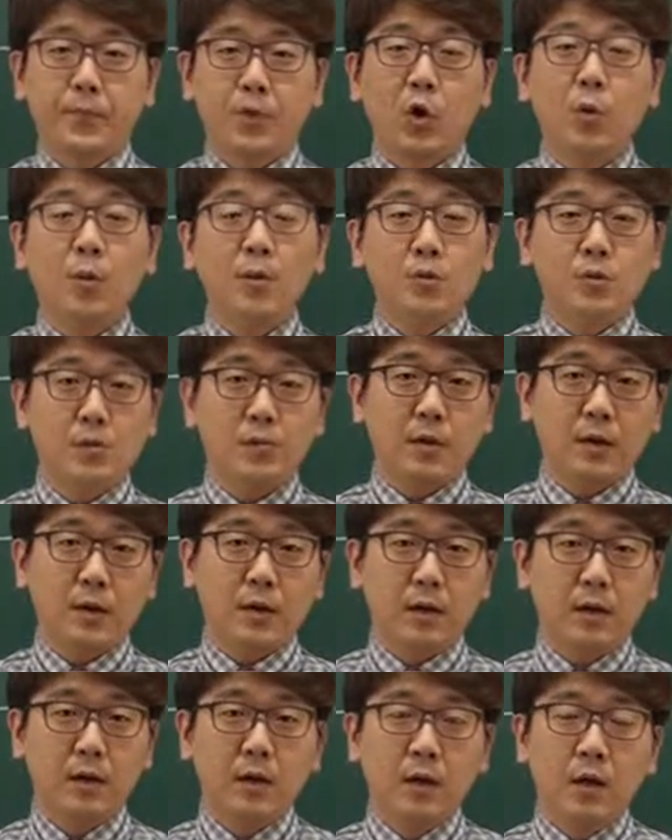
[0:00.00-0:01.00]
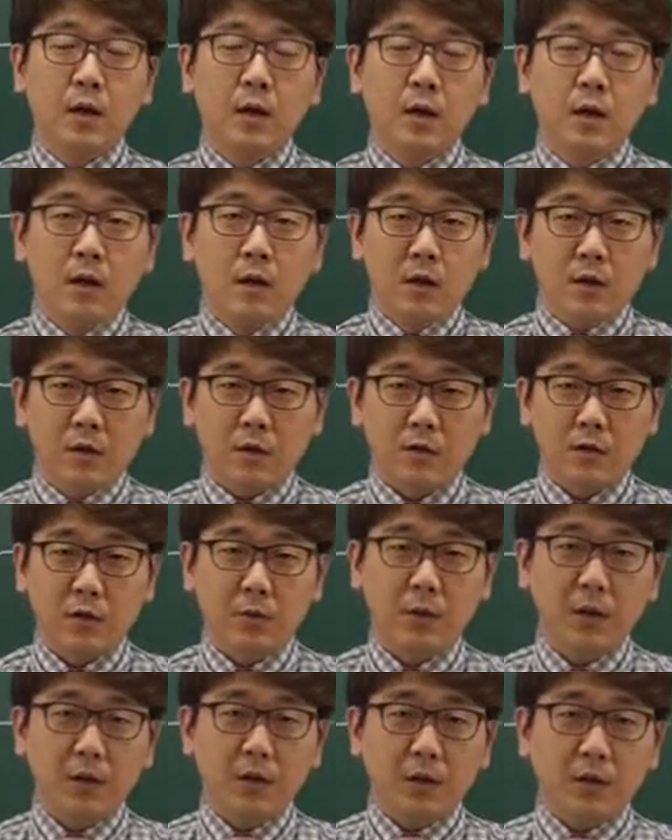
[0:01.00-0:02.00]
얼마나 좋습니까? 그래서
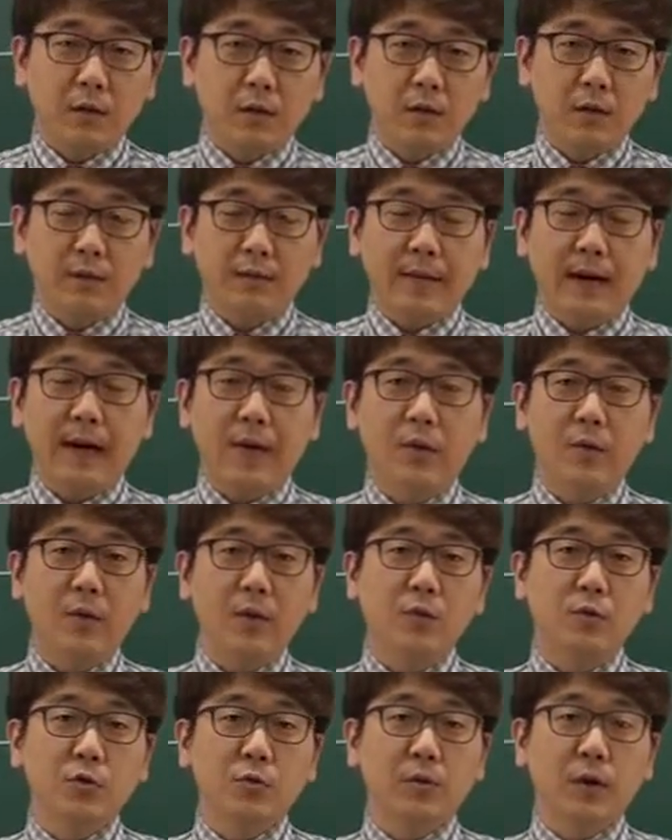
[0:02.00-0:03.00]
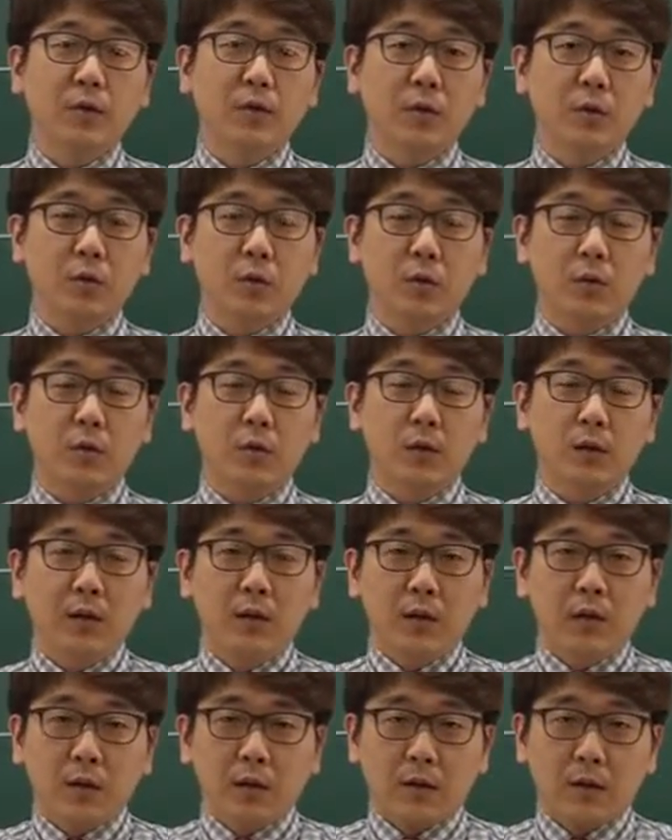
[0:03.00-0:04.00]
여러분, 그 단어만 외우시면 안 되고,
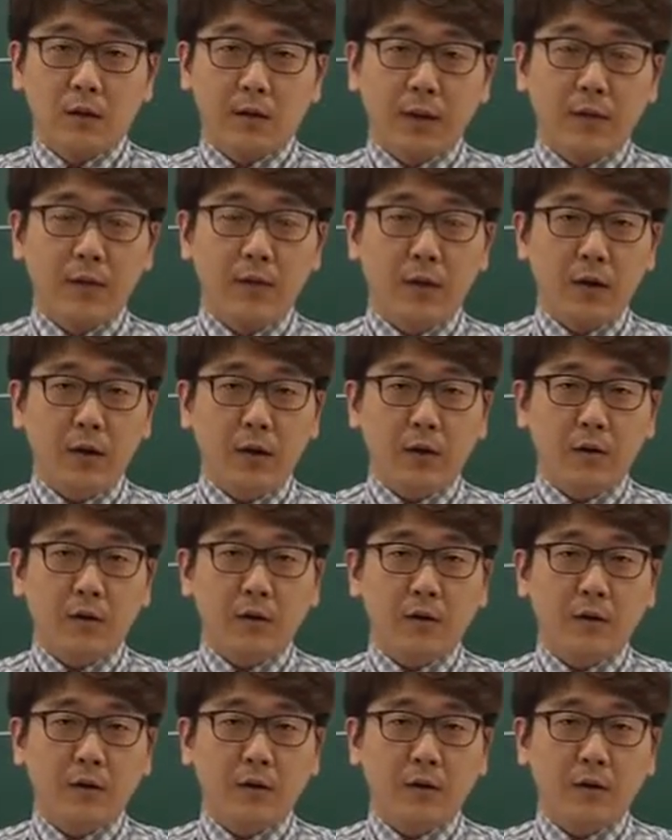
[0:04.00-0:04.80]
그 단어에